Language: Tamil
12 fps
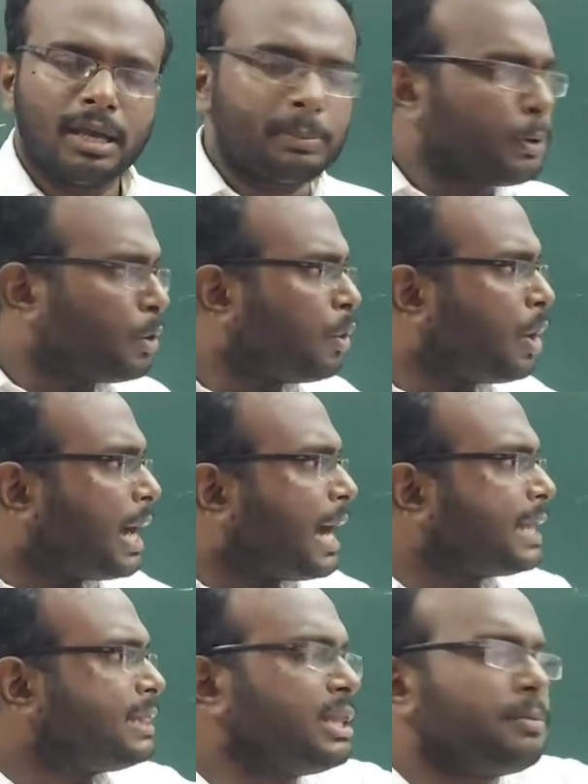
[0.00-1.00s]
இப்போ
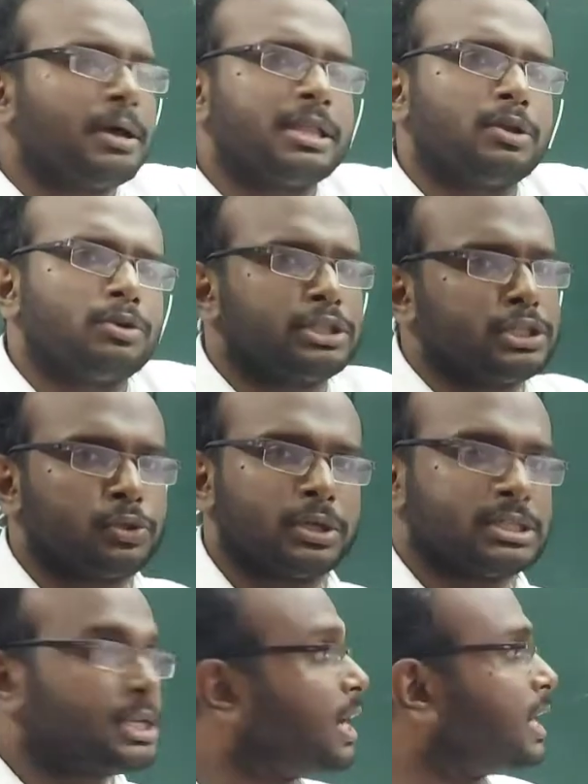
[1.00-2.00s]
அந்த மாதிரி ஒரு
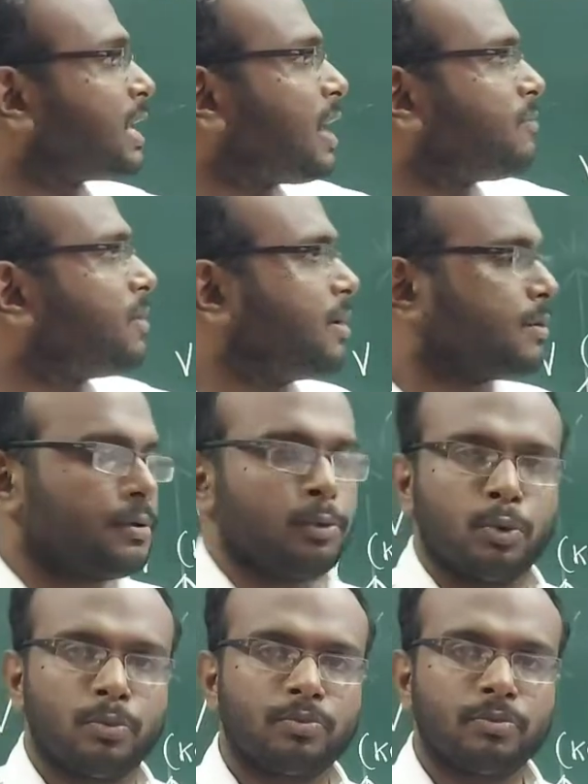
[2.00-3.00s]
சுச்சுவேஷனை கிராஃபில்
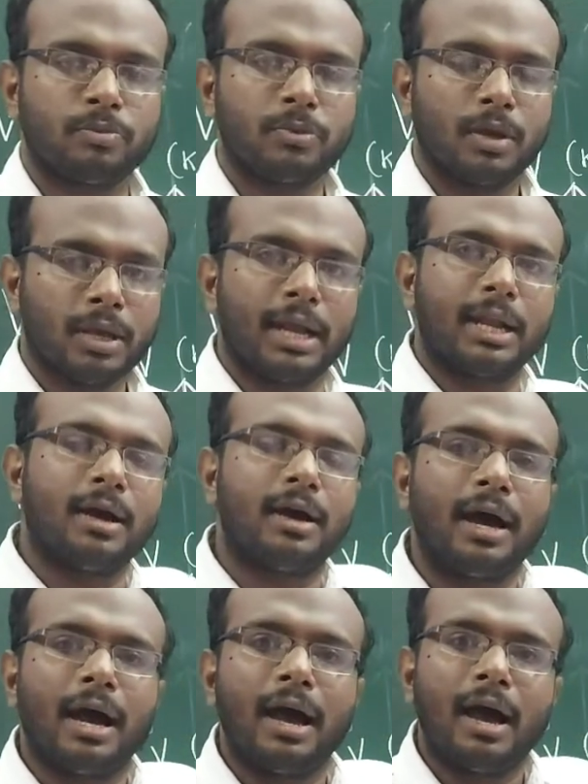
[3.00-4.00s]
வரைவோம் ஏன்னா
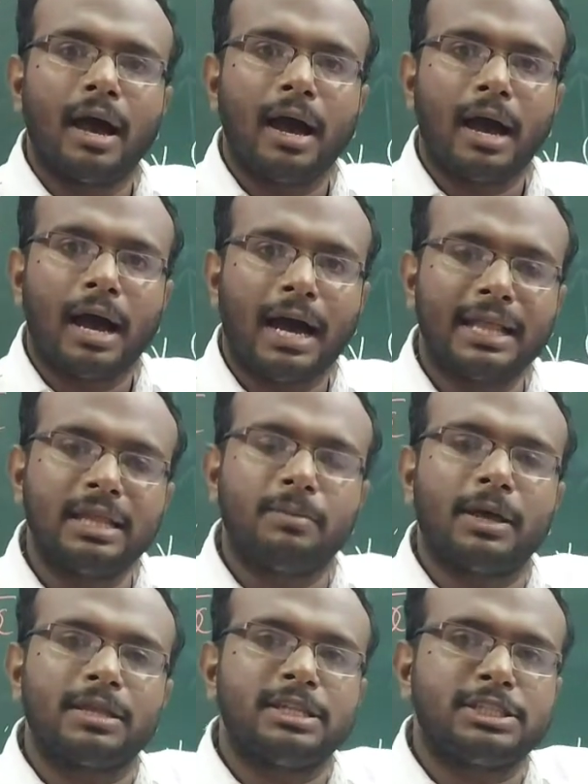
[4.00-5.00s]
அந்த
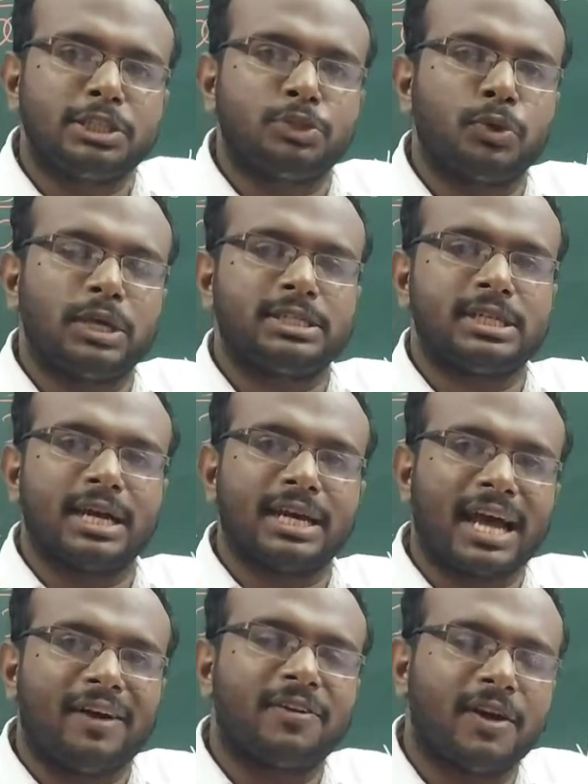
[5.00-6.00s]
மாதிரி சுச்சுவேஷனை
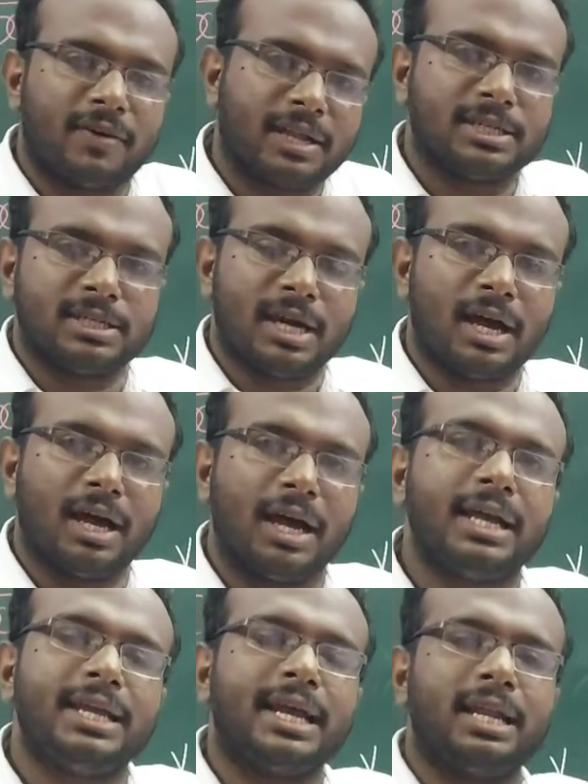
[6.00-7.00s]
கிராஃபில் வரைஞ்சால்
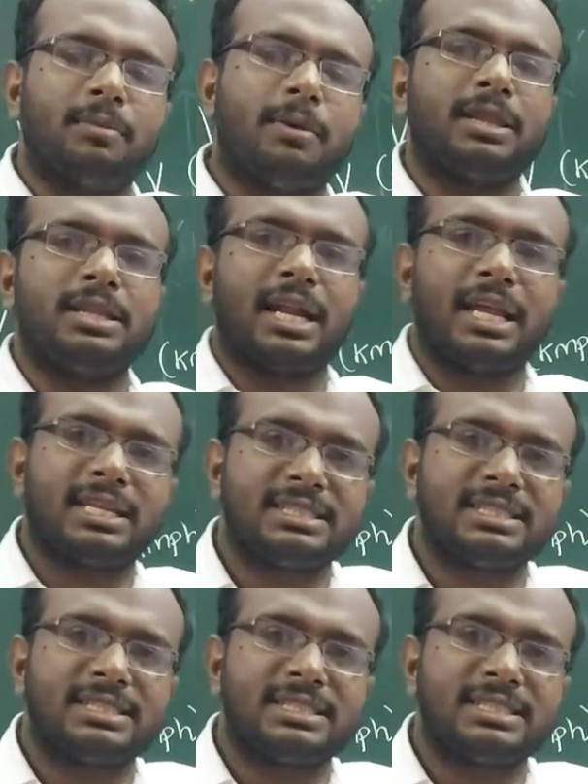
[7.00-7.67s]
என்ன மாதிரியான